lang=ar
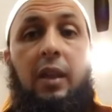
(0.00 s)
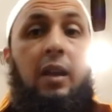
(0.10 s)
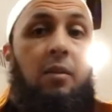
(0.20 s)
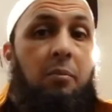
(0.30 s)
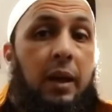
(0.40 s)

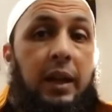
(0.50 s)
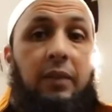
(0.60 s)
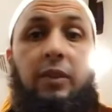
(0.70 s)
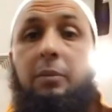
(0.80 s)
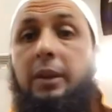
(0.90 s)
بارع في
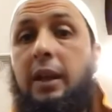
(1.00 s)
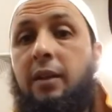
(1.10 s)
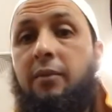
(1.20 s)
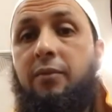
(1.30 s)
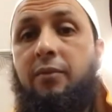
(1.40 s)
البناء
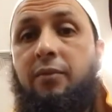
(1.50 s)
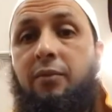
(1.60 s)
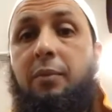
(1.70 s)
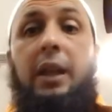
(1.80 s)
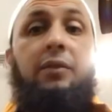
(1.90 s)

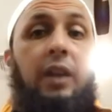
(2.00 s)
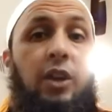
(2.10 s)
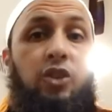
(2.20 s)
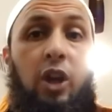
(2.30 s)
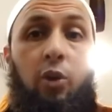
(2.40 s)
بارع في
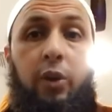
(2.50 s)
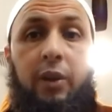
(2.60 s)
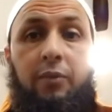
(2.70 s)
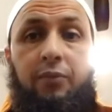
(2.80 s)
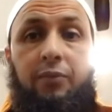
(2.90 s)
أشياء أخرى
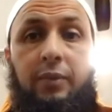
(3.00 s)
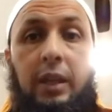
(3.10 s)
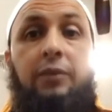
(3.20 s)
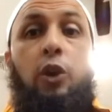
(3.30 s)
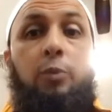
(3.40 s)

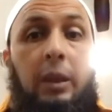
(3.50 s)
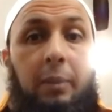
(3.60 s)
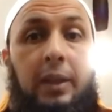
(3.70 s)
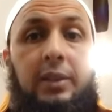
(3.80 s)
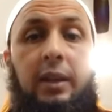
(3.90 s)
ينفع بها
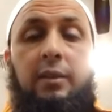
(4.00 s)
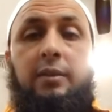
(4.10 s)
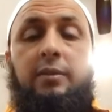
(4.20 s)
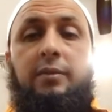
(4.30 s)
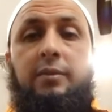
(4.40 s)
بيته
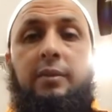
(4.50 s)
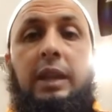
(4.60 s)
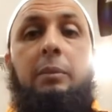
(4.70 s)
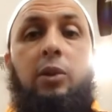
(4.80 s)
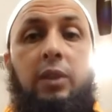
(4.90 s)

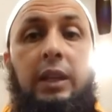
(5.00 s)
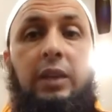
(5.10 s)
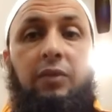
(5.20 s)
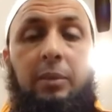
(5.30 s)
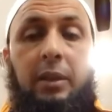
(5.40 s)
يعمل ذلك
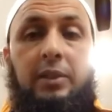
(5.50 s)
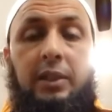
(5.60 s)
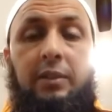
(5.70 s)
في بيته